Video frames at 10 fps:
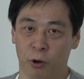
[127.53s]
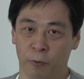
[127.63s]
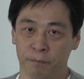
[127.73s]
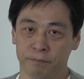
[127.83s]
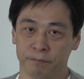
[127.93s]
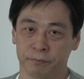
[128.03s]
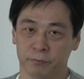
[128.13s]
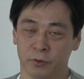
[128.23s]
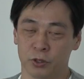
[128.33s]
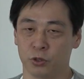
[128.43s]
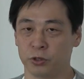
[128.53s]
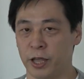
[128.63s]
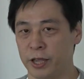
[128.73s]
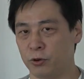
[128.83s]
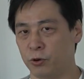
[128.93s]
もその
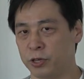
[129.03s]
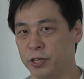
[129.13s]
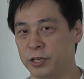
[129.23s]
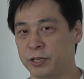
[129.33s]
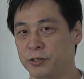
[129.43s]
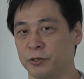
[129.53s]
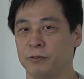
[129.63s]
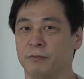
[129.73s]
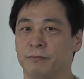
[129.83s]
最高品質